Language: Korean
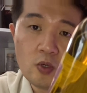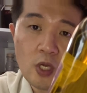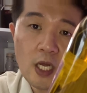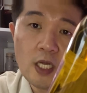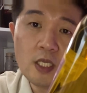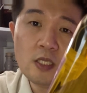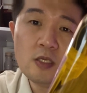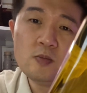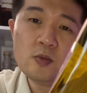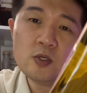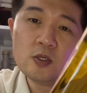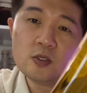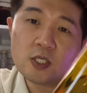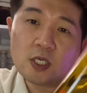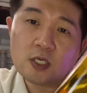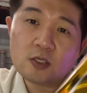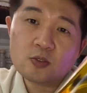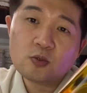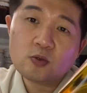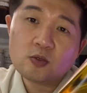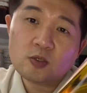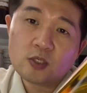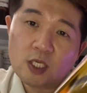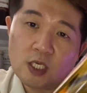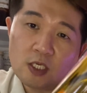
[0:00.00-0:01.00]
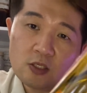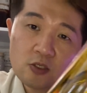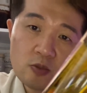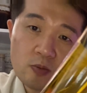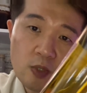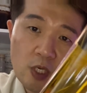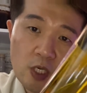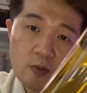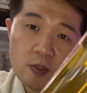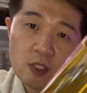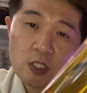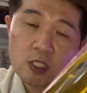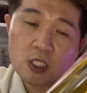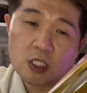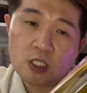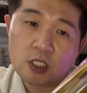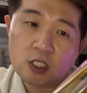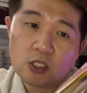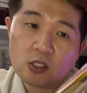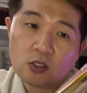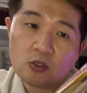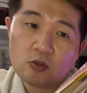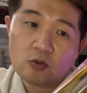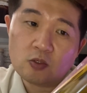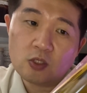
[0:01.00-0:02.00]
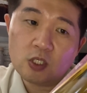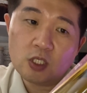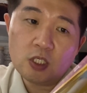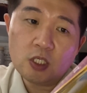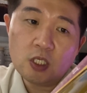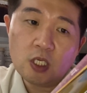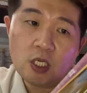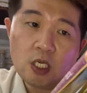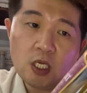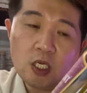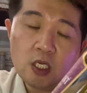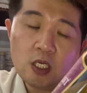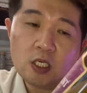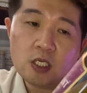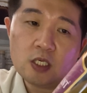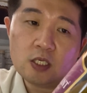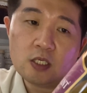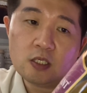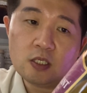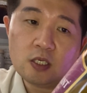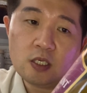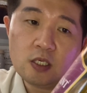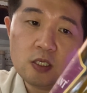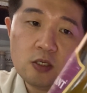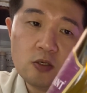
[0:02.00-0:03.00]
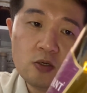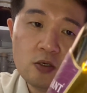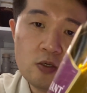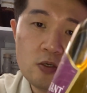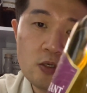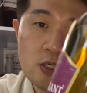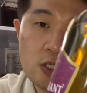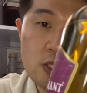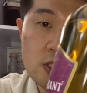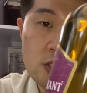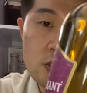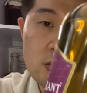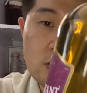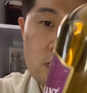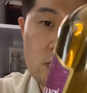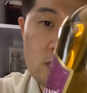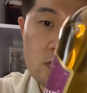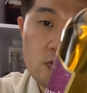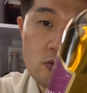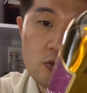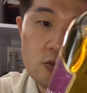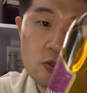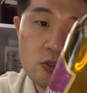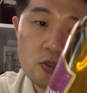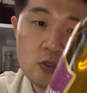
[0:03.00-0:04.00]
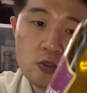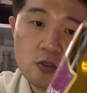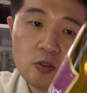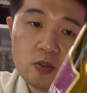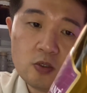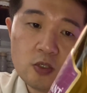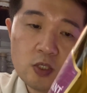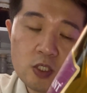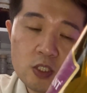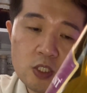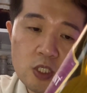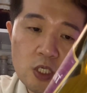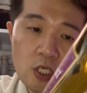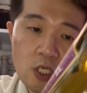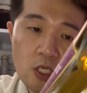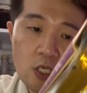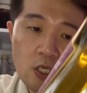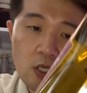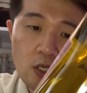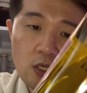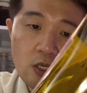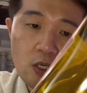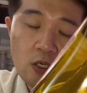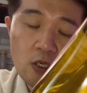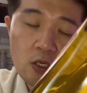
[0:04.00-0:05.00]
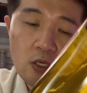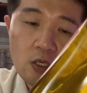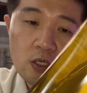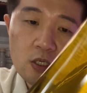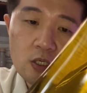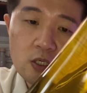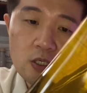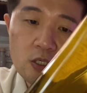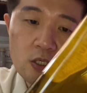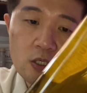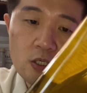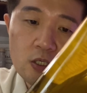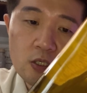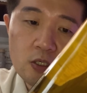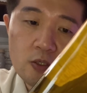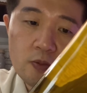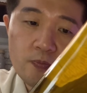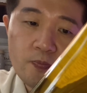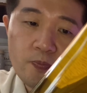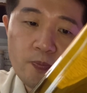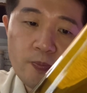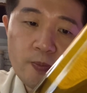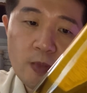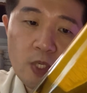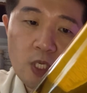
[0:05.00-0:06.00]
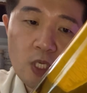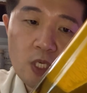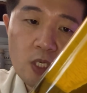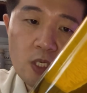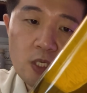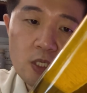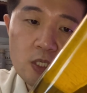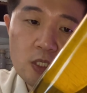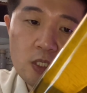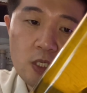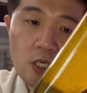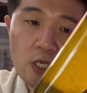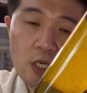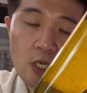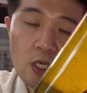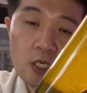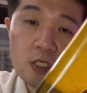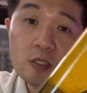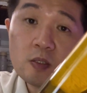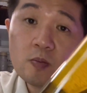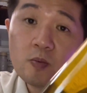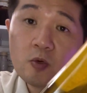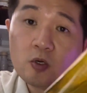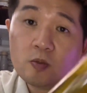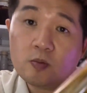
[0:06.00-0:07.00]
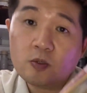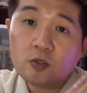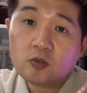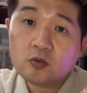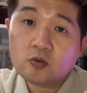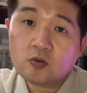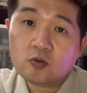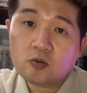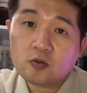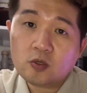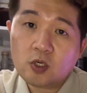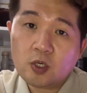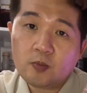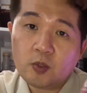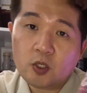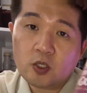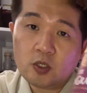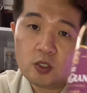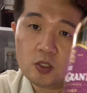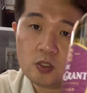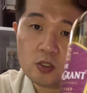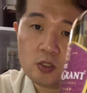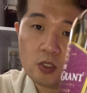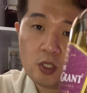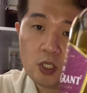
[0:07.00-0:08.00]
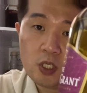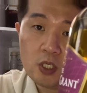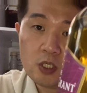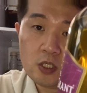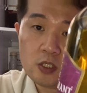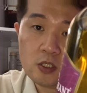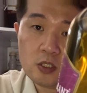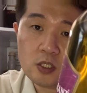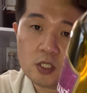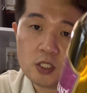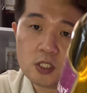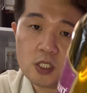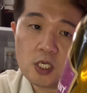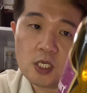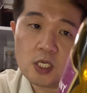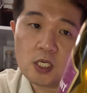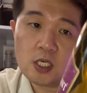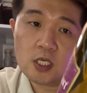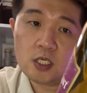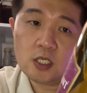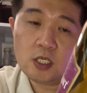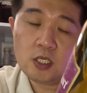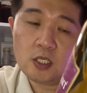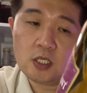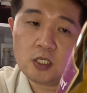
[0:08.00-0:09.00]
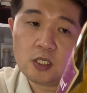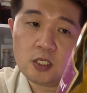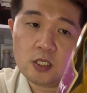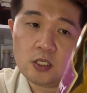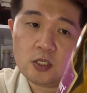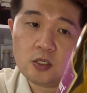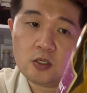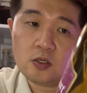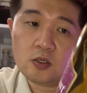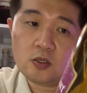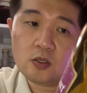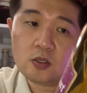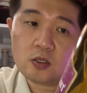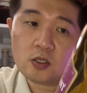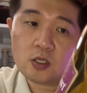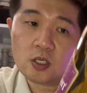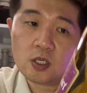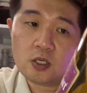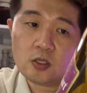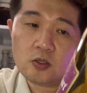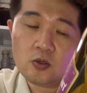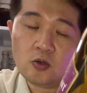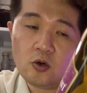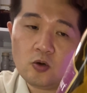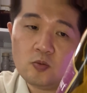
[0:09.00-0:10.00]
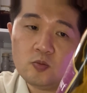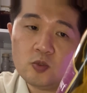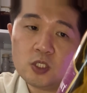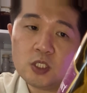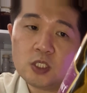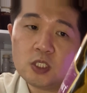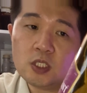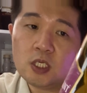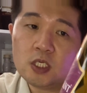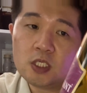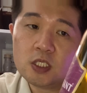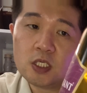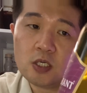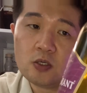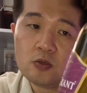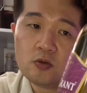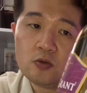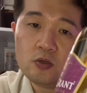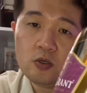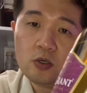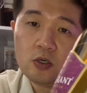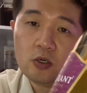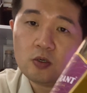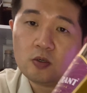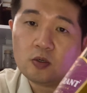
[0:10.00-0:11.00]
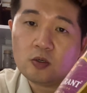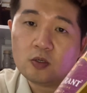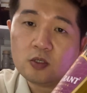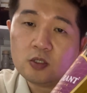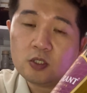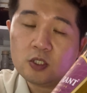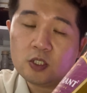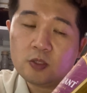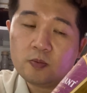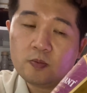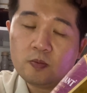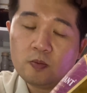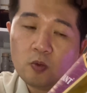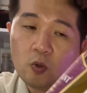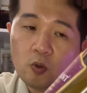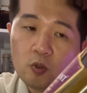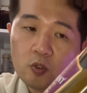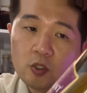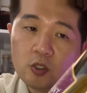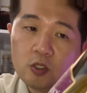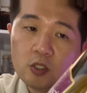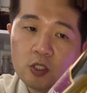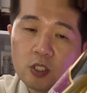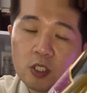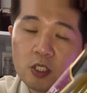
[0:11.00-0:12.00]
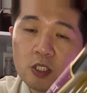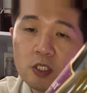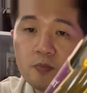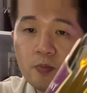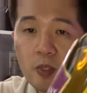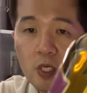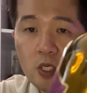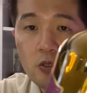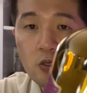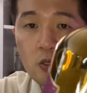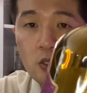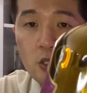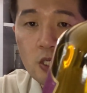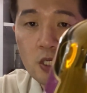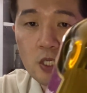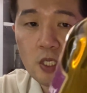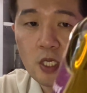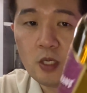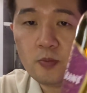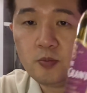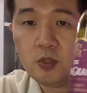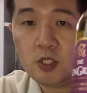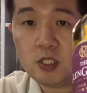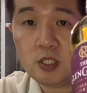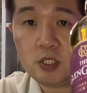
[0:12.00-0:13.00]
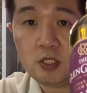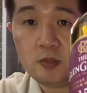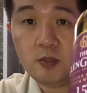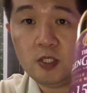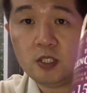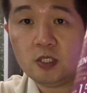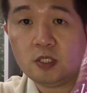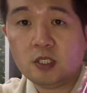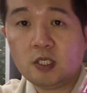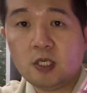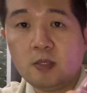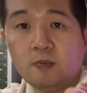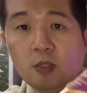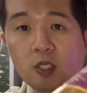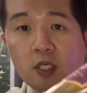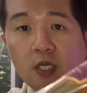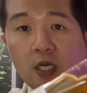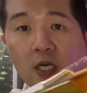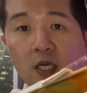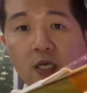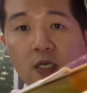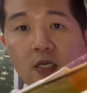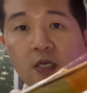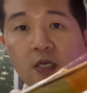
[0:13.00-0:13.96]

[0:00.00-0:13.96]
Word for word: 아니면 색소를 탔죠 발베니 같은 경우는 근데 이런 거 같은 경우는 이제 그 그냥 엑스벌번으로 하면은 그렇게 색깔이 이렇게 너무 진하지 않고요. 15년이나 18년이나 다 비슷비슷합니다.